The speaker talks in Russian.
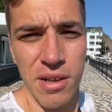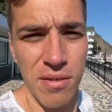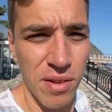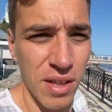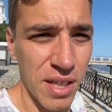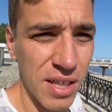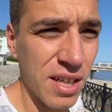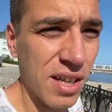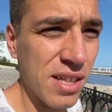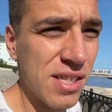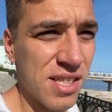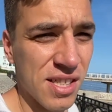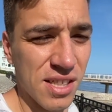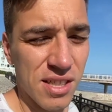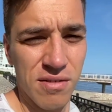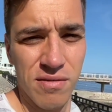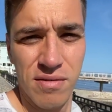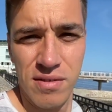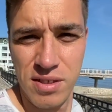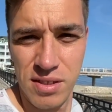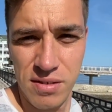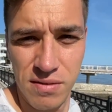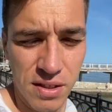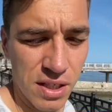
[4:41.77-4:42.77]
владельца
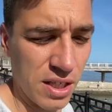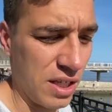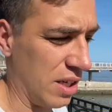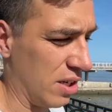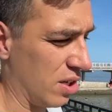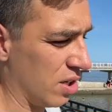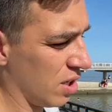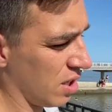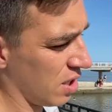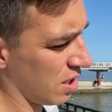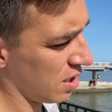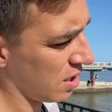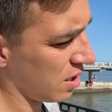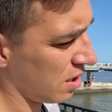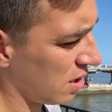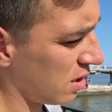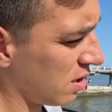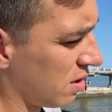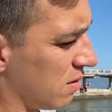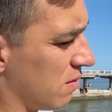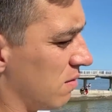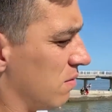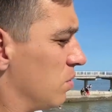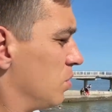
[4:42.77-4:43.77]
этого заведения.
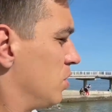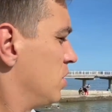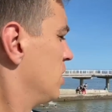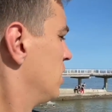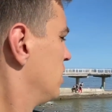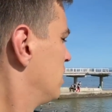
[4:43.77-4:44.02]
Вот.